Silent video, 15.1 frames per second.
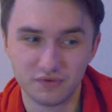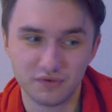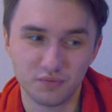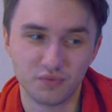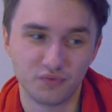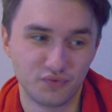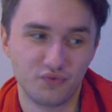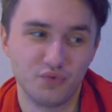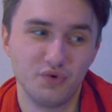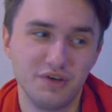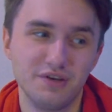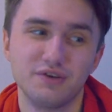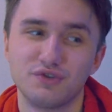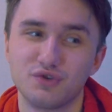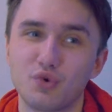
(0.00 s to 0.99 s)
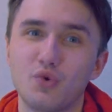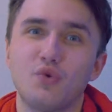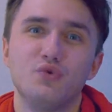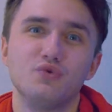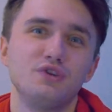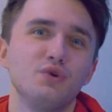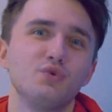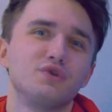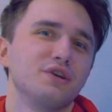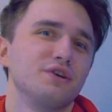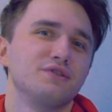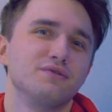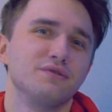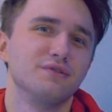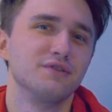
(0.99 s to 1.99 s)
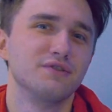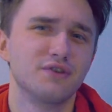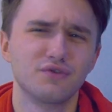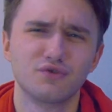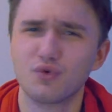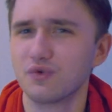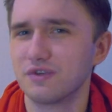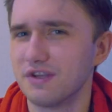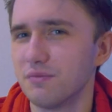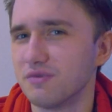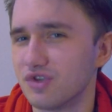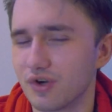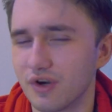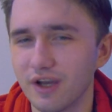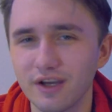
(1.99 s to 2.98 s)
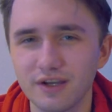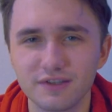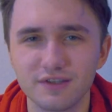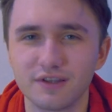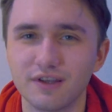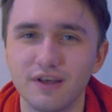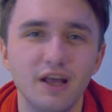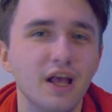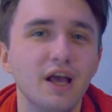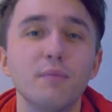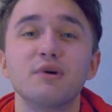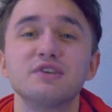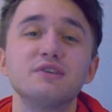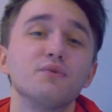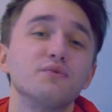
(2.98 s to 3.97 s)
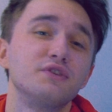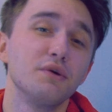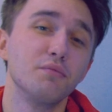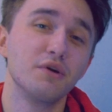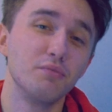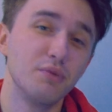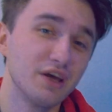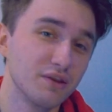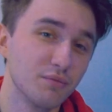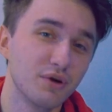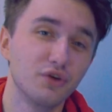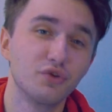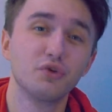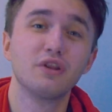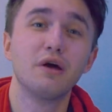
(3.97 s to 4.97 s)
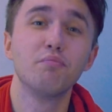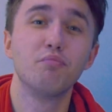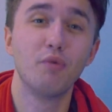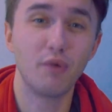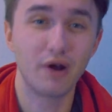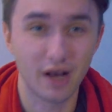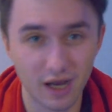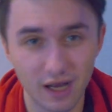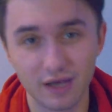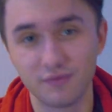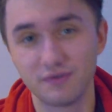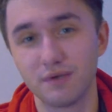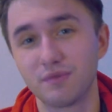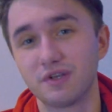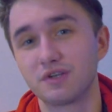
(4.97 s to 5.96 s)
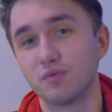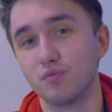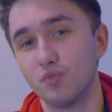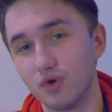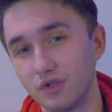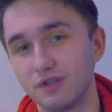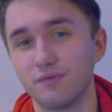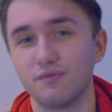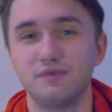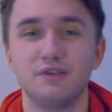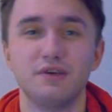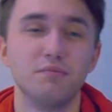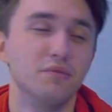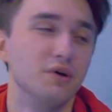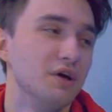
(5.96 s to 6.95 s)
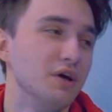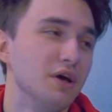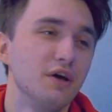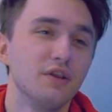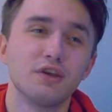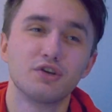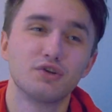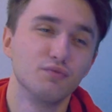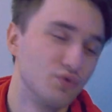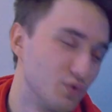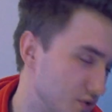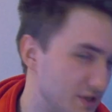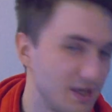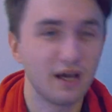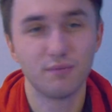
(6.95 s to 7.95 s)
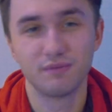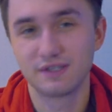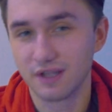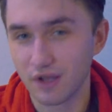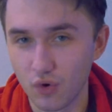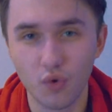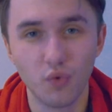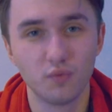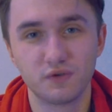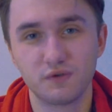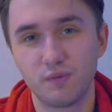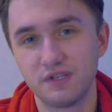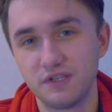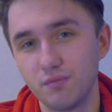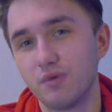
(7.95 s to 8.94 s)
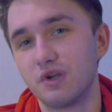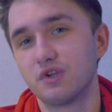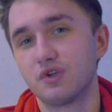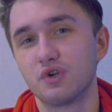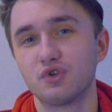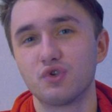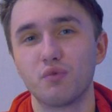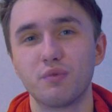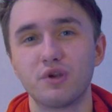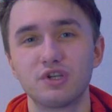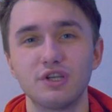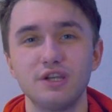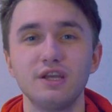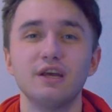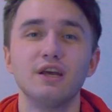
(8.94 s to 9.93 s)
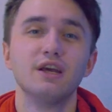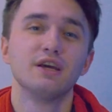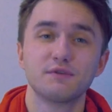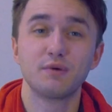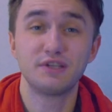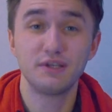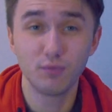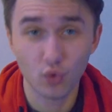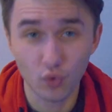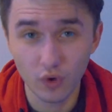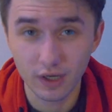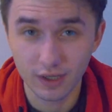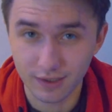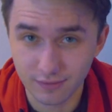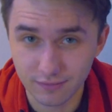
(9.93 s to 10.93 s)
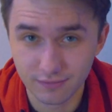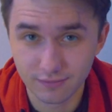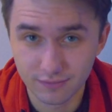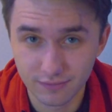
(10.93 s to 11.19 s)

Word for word: типа, в турнире столько людей участвовало, не знаю, сколько, 70 человек где-то. Спасибо всем ребятам, которые нам помогали, всем нашим модерам, всем нашим друзьям, знакомым. Спасибо большое, что пришли. Спасибо Оле,